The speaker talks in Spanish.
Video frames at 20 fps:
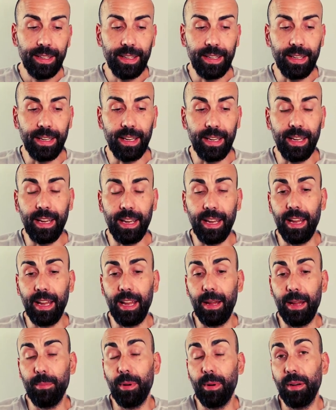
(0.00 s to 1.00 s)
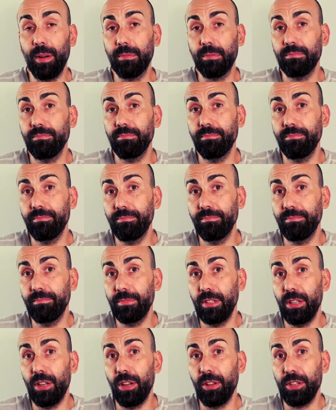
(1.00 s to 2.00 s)
Y bueno, mm,
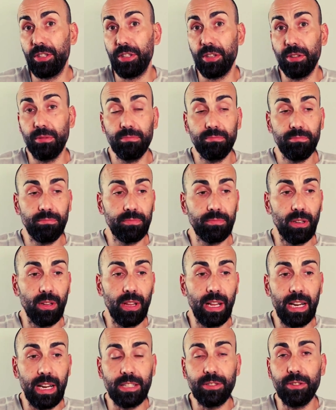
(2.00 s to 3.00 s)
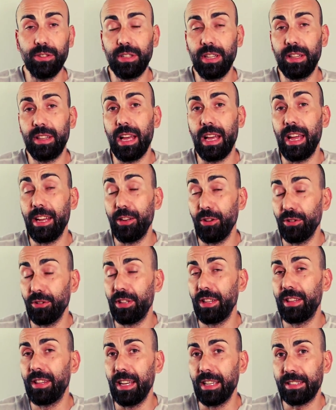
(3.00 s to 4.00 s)
lo dicho, todas las noticias, hay
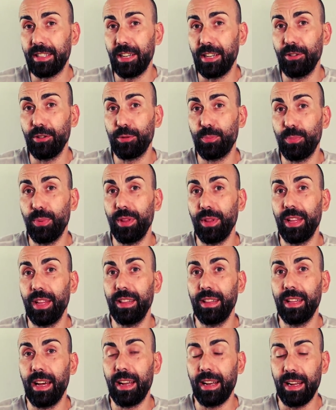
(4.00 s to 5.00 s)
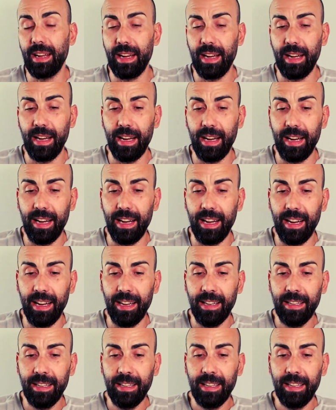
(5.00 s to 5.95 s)
noticias que nos pueden dar a,